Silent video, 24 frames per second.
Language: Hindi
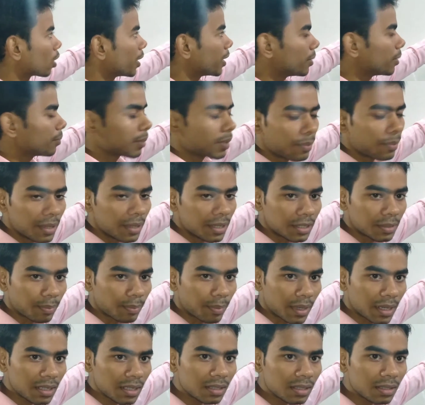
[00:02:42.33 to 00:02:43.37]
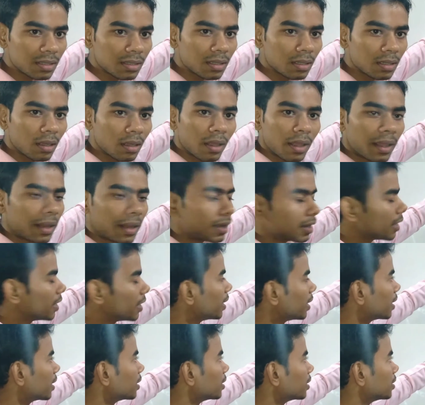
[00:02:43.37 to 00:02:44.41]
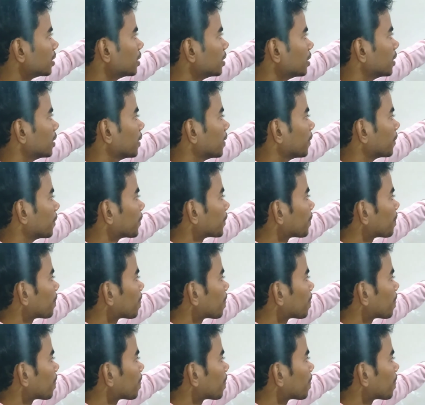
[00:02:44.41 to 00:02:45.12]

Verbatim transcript: कहीं पर भी स्पर्श नहीं करती है